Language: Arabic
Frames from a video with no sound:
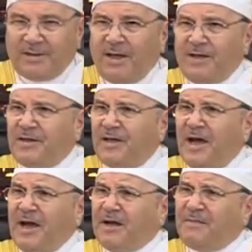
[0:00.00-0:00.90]
يعني
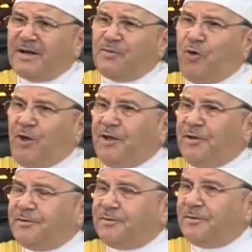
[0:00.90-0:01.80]
أكبر
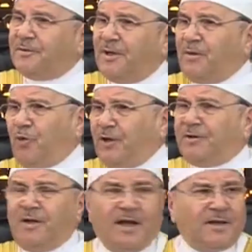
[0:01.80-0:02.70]
محيط
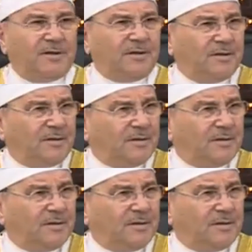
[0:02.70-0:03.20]
المحيط الهادي